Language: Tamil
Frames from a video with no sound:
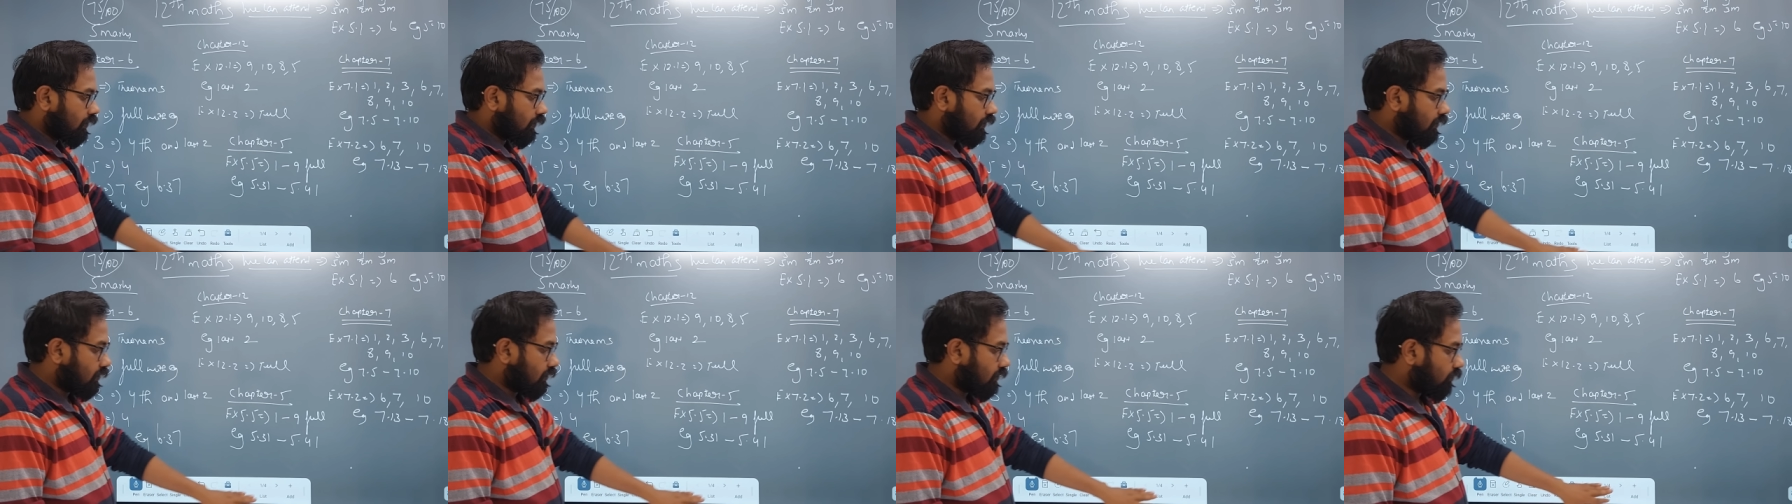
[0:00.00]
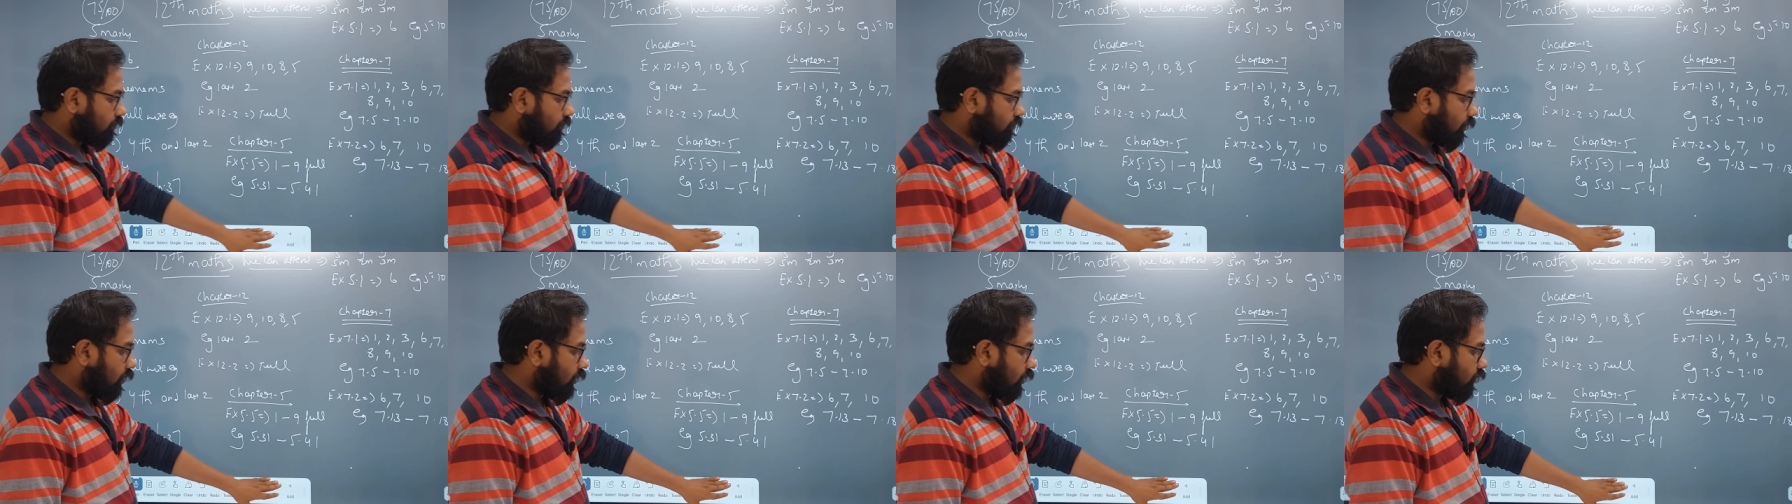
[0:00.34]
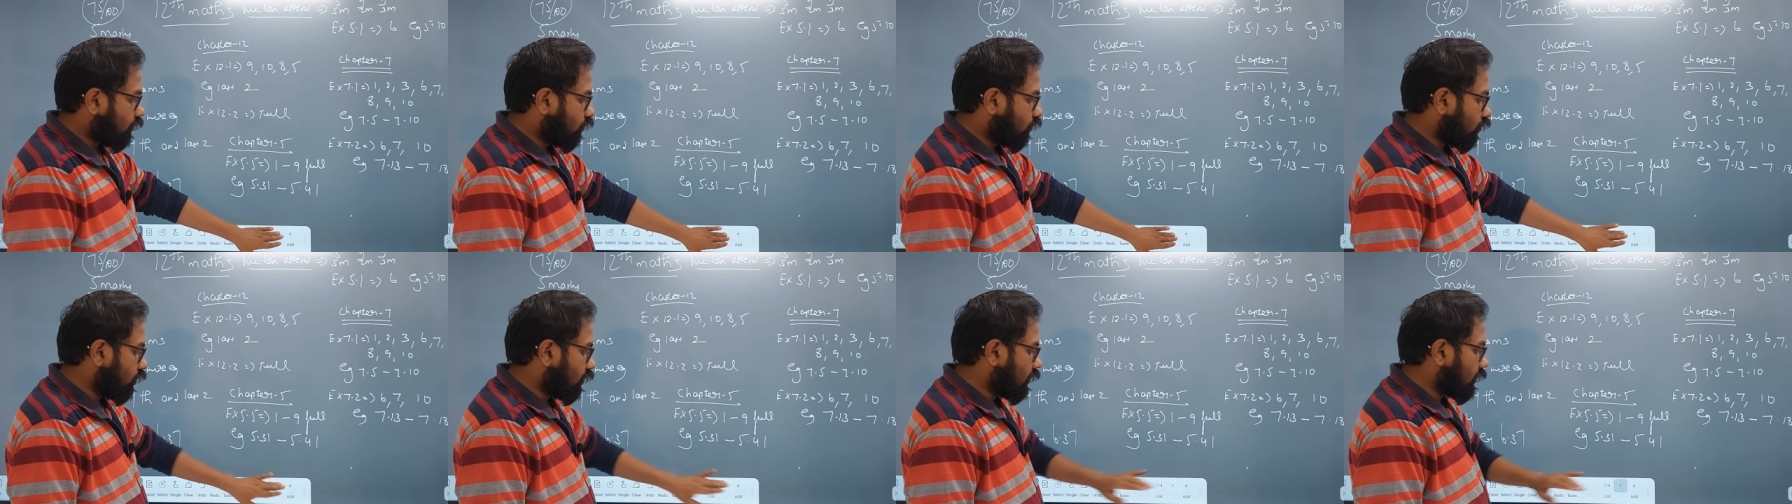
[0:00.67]
இந்த செவன்
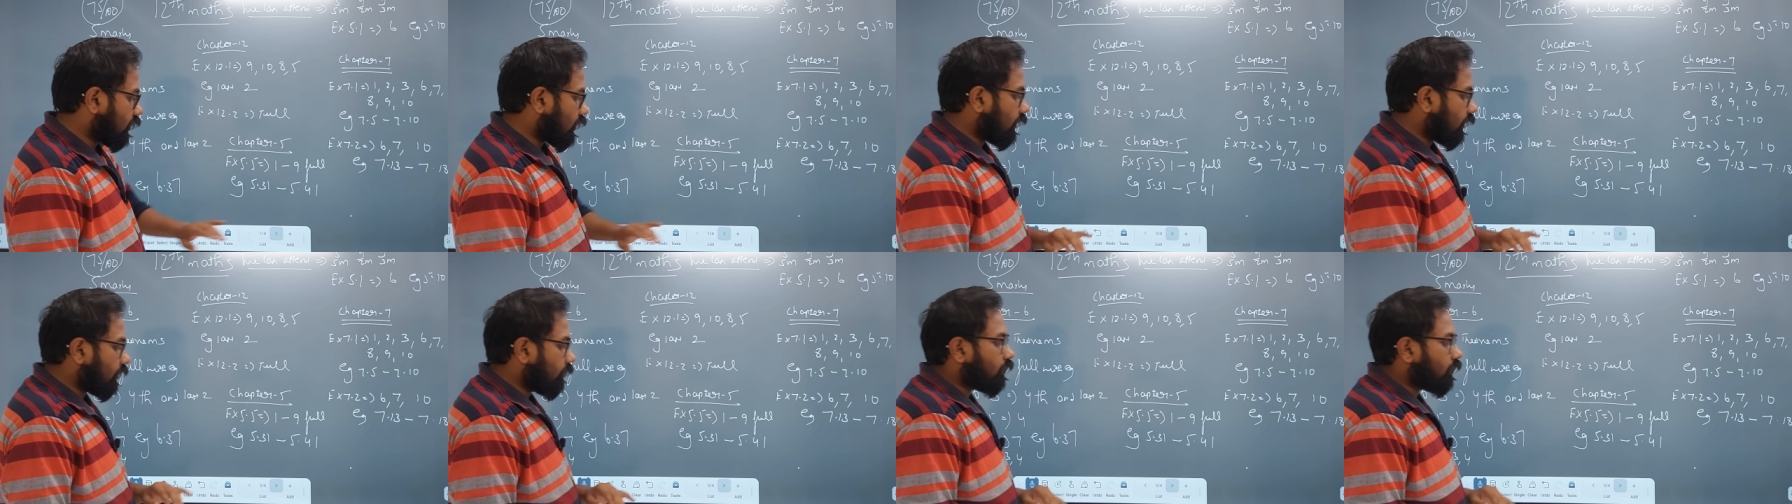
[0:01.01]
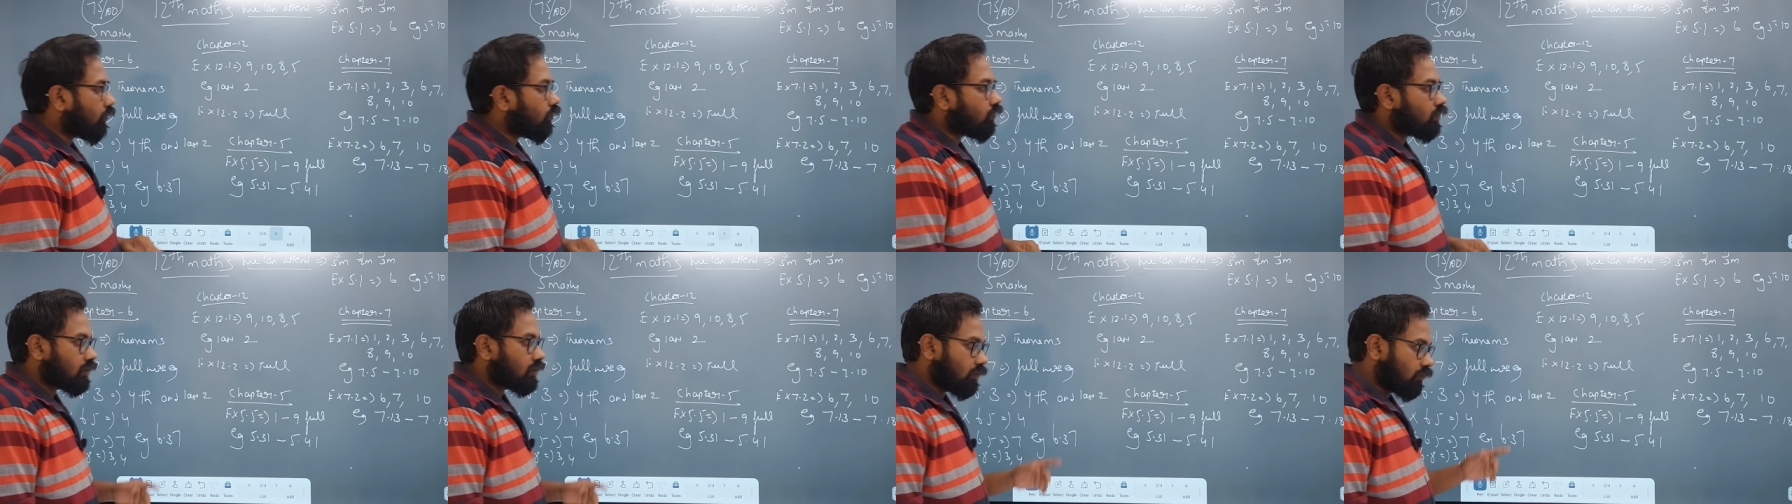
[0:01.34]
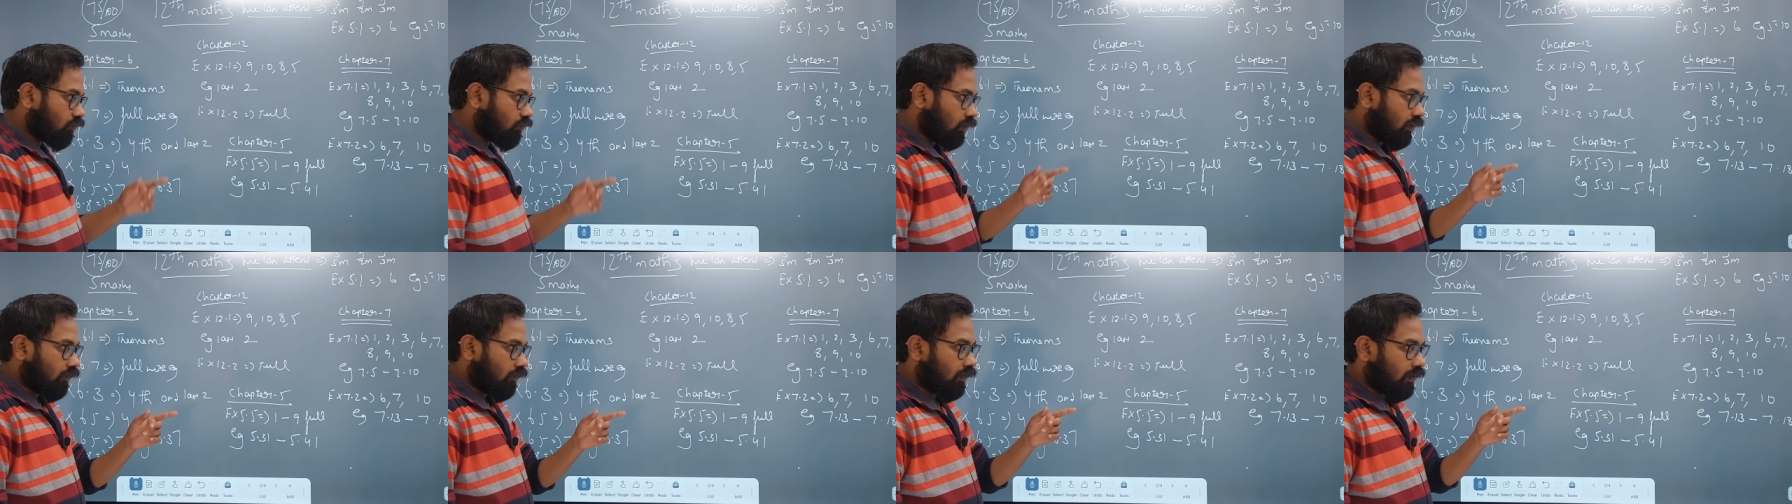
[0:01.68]
பாயிண்ட் டூலேருந்து கண்டிப்பாக ஒரு
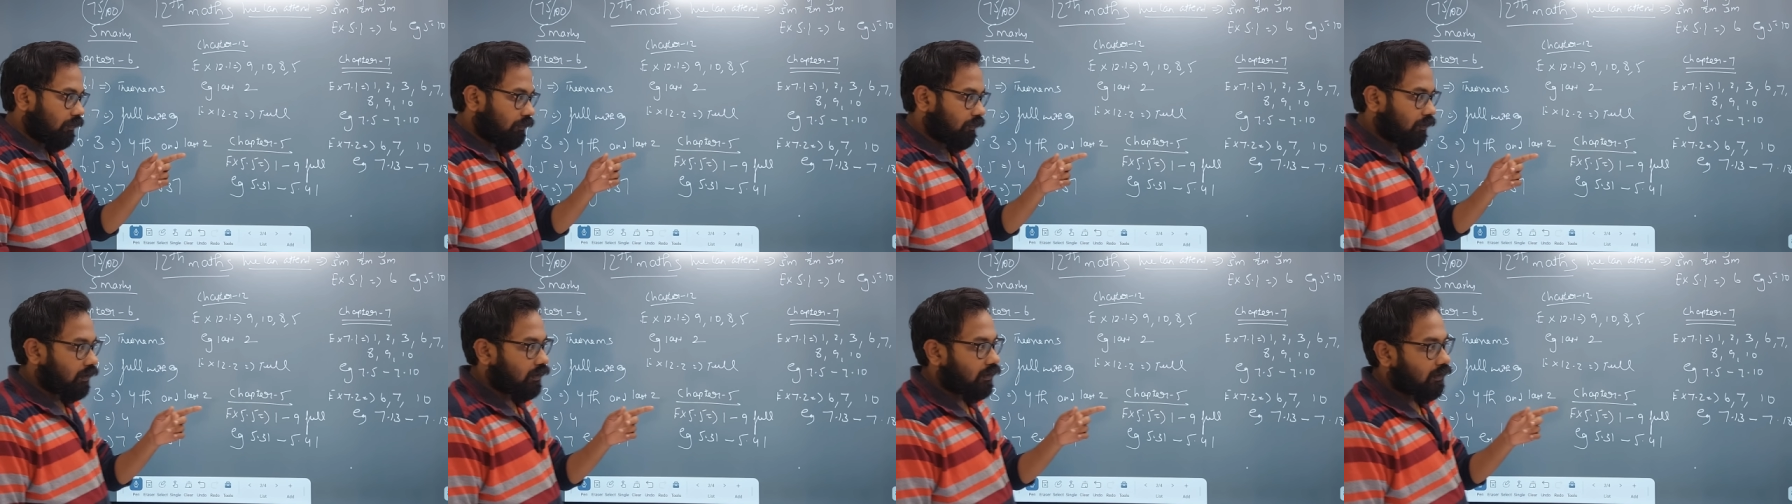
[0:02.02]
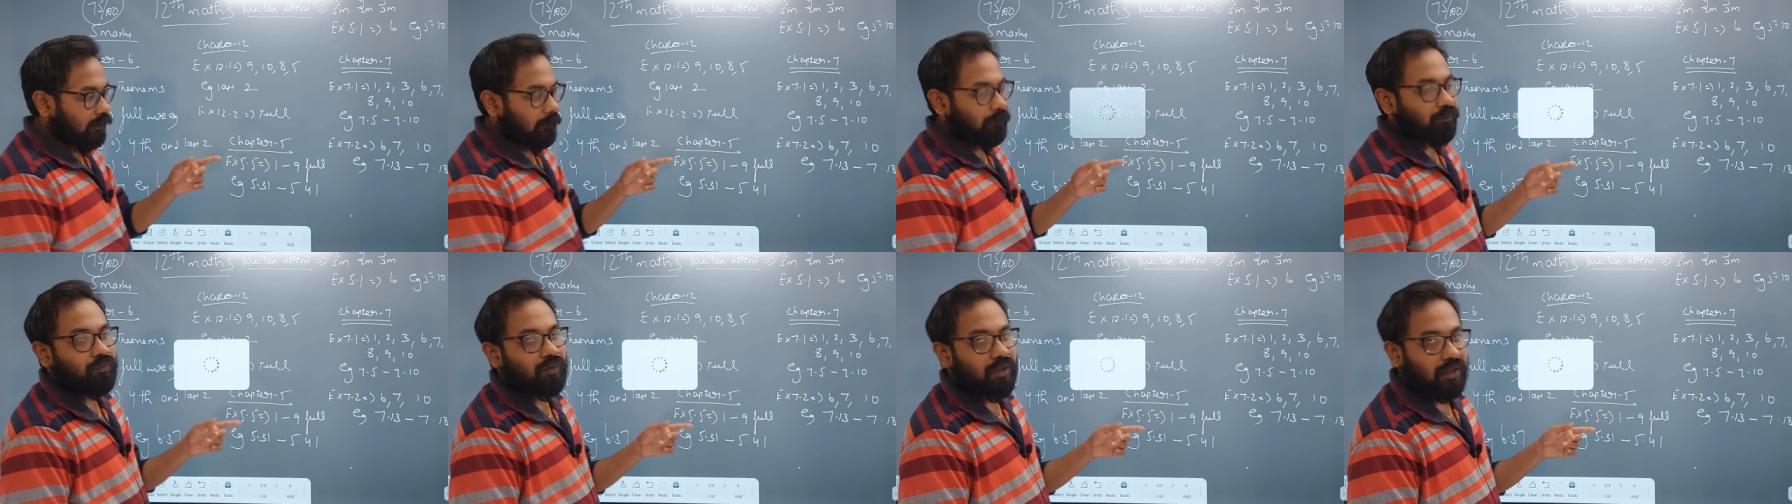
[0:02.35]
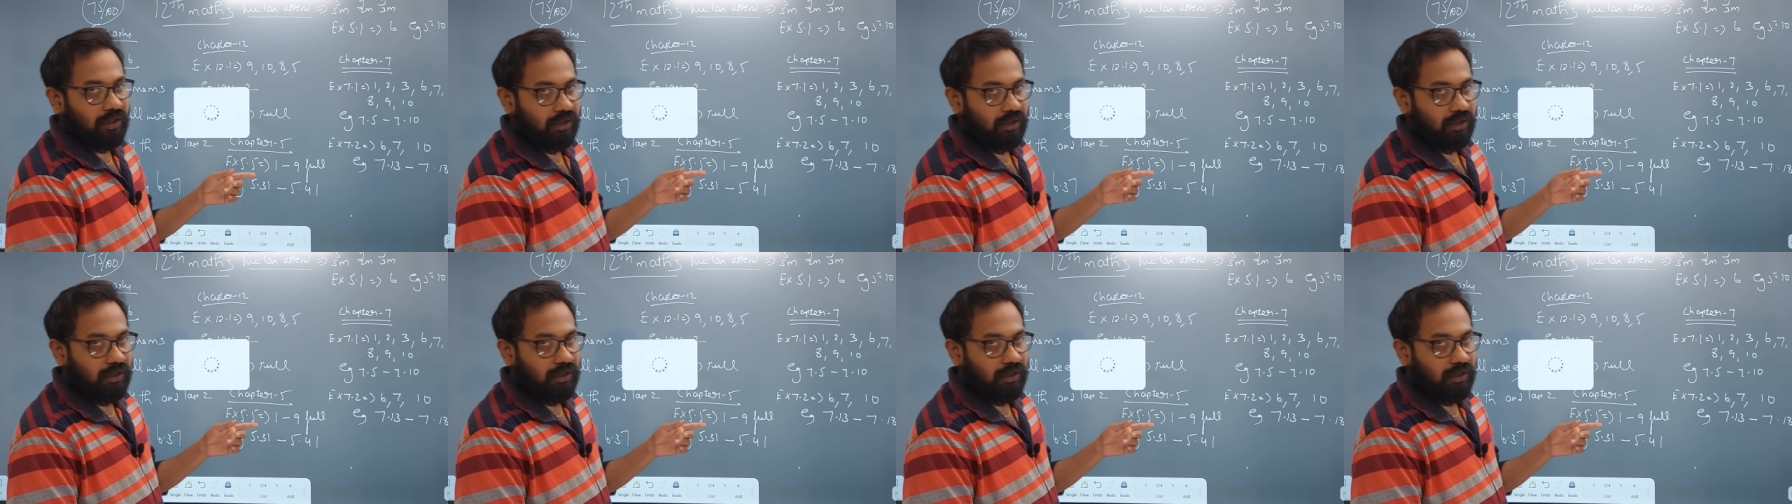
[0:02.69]
சம் வர வாய்ப்பு இருக்குங்க